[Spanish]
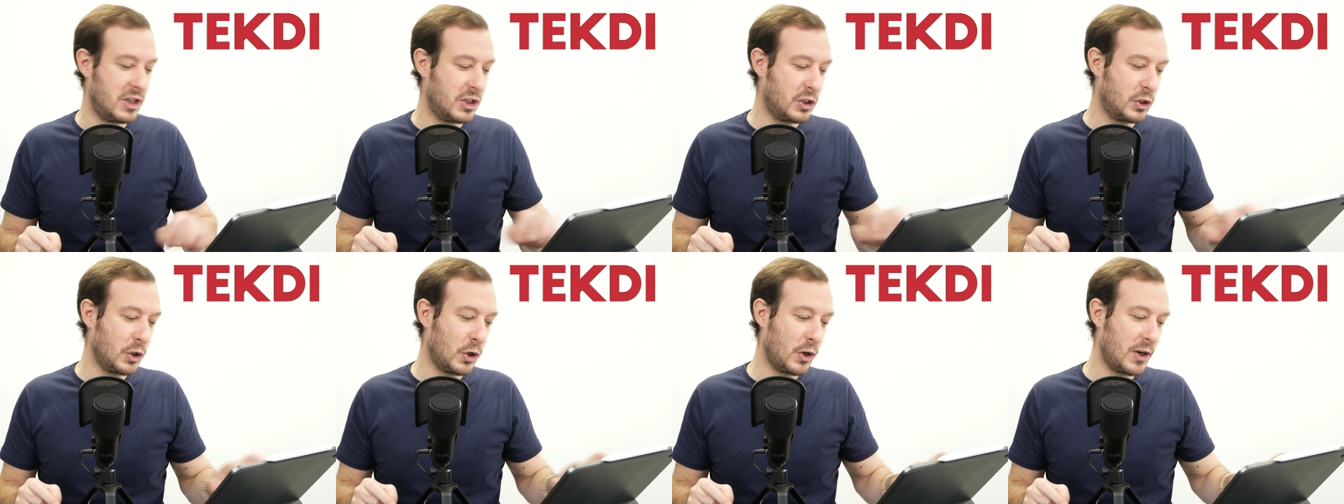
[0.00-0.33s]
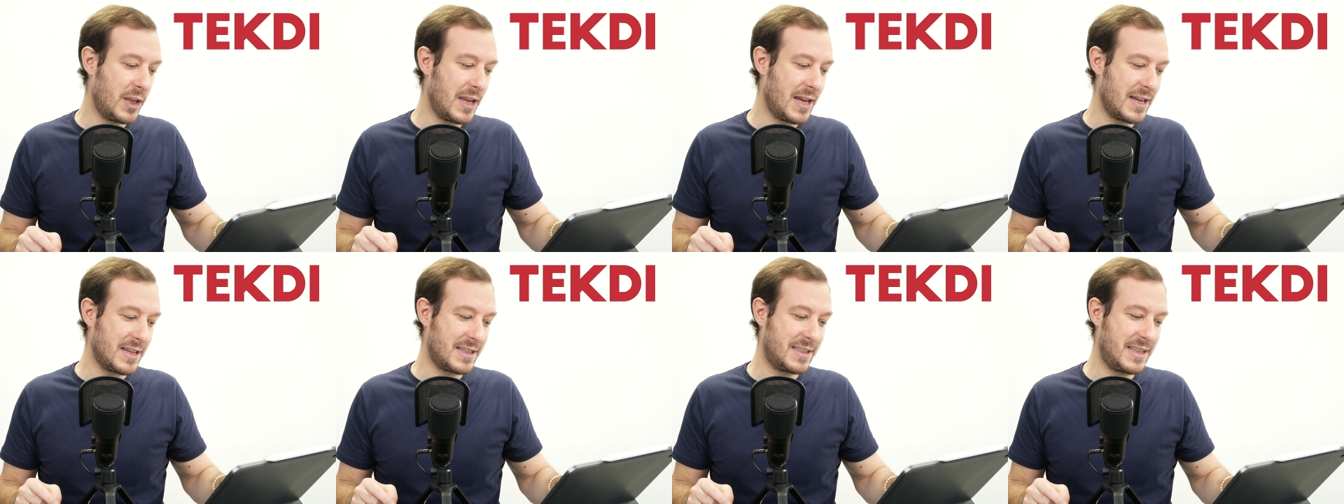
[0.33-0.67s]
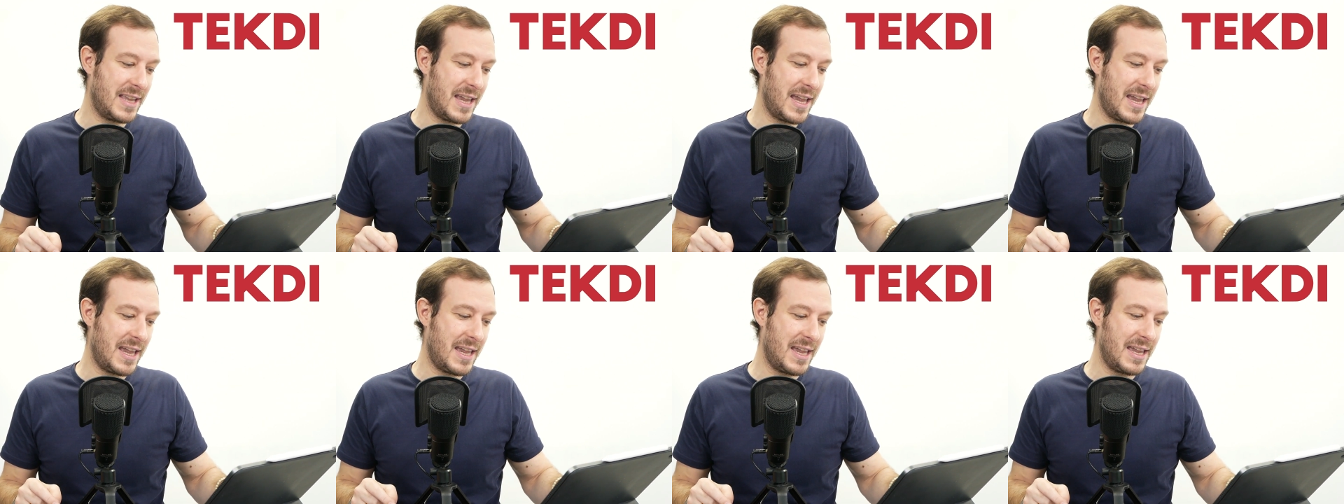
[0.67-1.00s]
historias
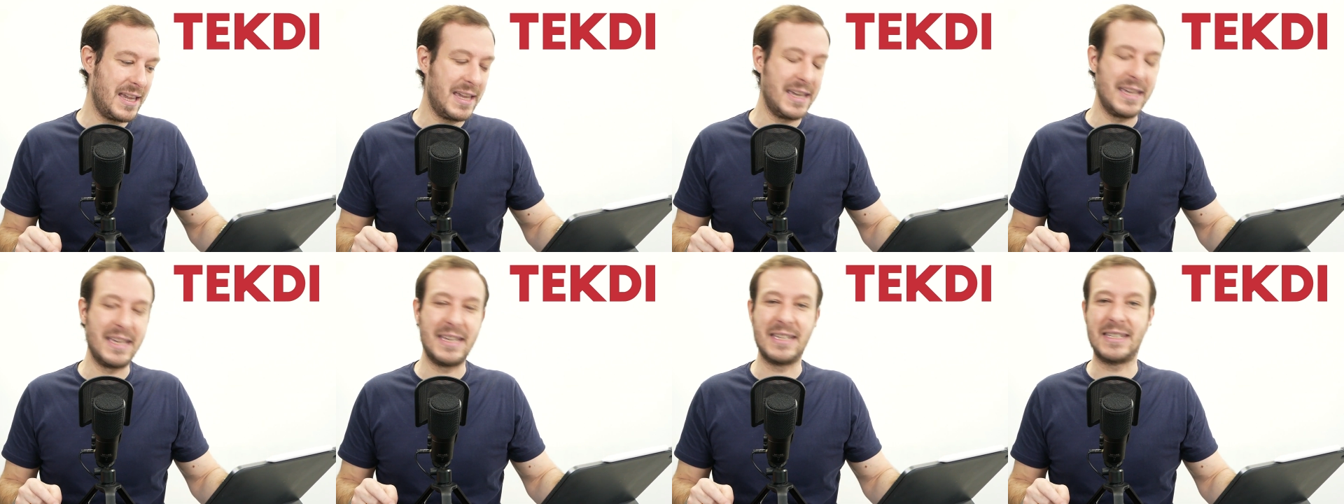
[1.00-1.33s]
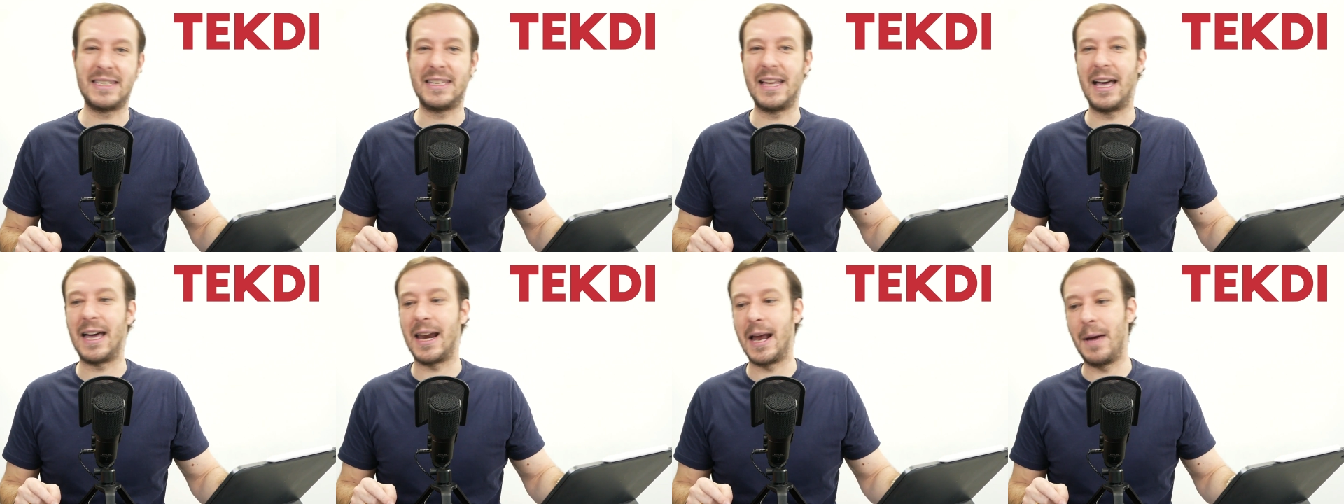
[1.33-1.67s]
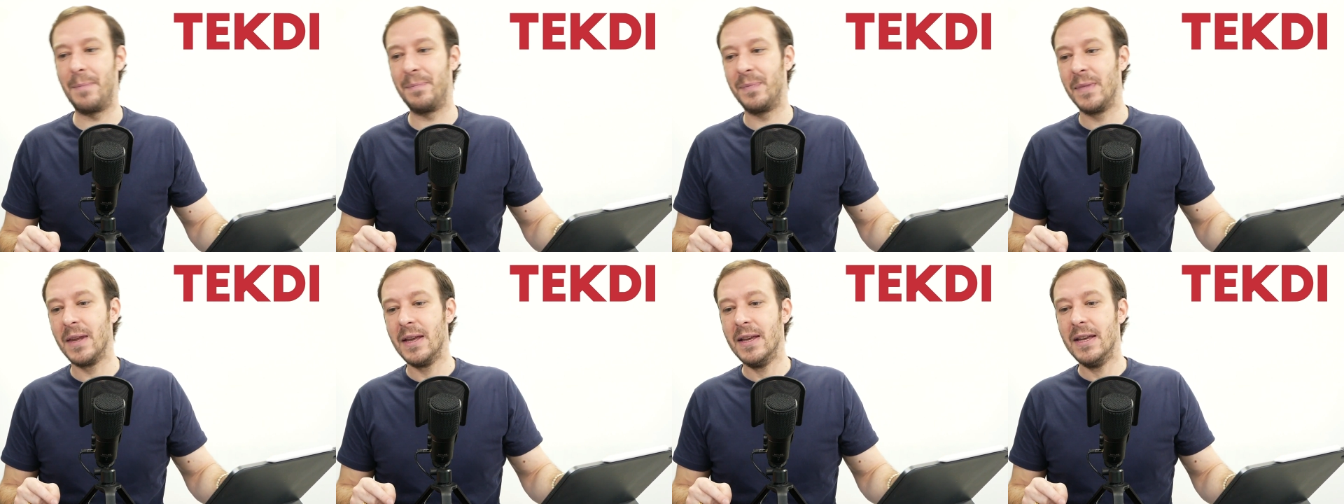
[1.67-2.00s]
de Instagram.